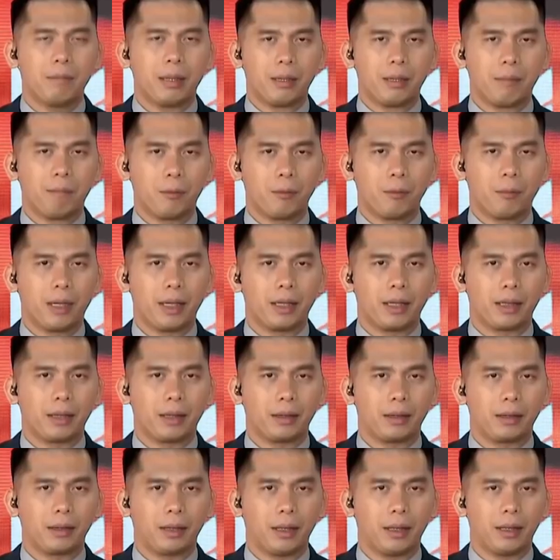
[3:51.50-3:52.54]
meron po
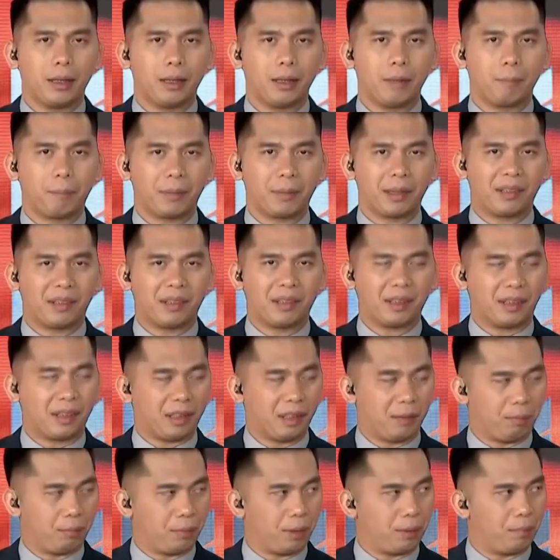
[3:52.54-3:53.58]
bang uh,
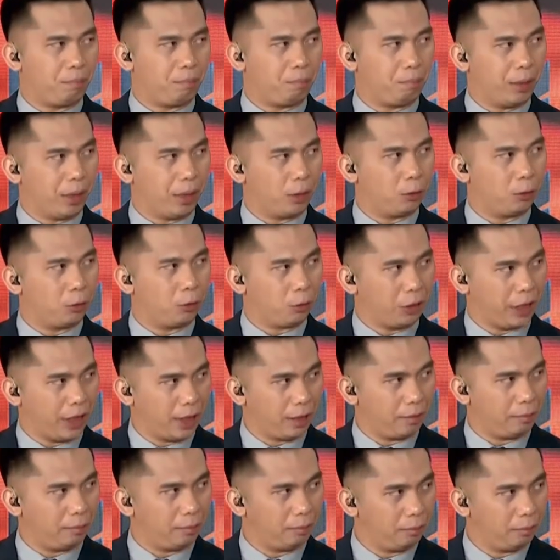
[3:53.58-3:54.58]
prescriptive period ho yan?